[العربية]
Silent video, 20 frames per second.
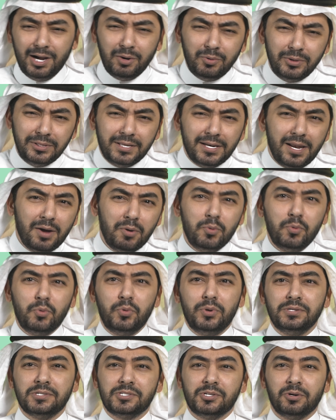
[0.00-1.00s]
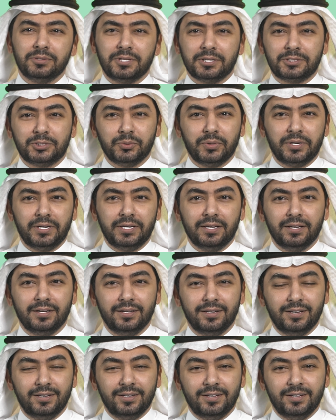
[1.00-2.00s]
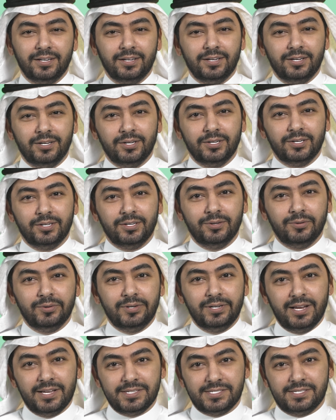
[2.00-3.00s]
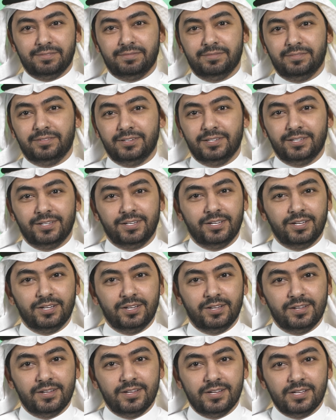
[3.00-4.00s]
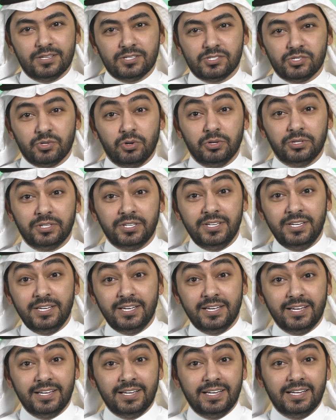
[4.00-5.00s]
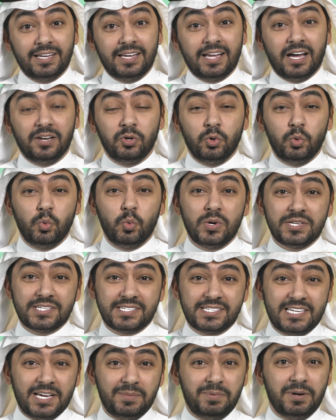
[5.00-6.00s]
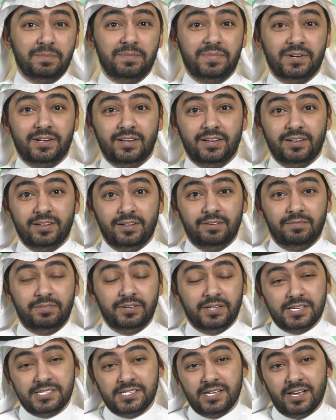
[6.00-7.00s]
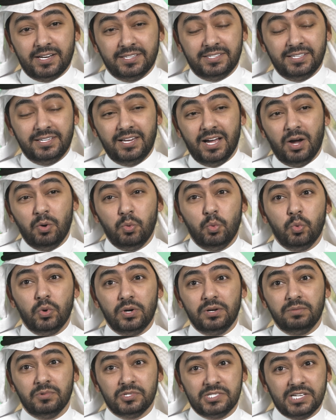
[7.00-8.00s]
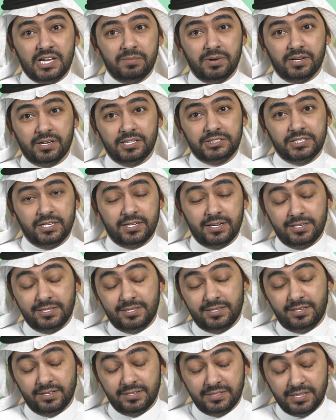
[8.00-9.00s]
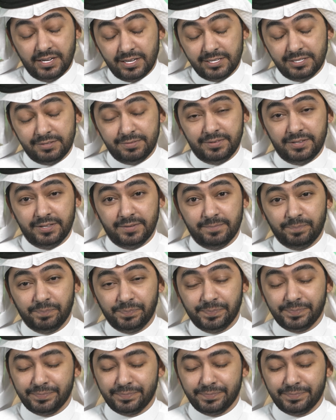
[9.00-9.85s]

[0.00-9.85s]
حاول تلون صوتك شوية وللأسف صوتي كان هو السبب في خسارتي لأول مسابقة دخلت فيها